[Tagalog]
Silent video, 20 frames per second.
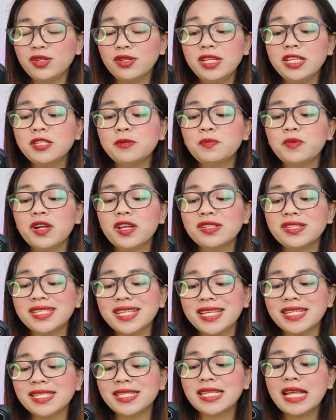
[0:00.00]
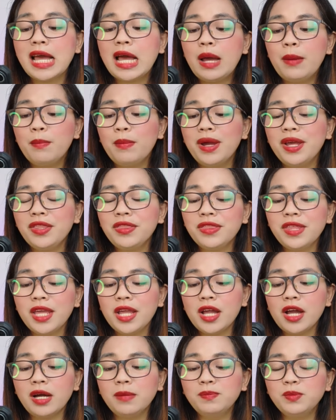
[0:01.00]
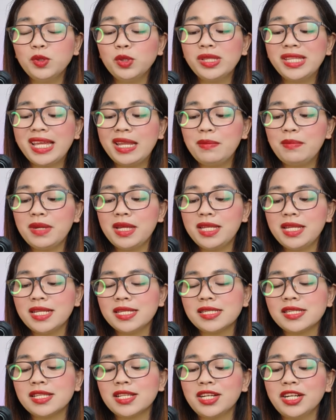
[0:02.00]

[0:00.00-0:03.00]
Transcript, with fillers: So this process might take up to 10 minutes.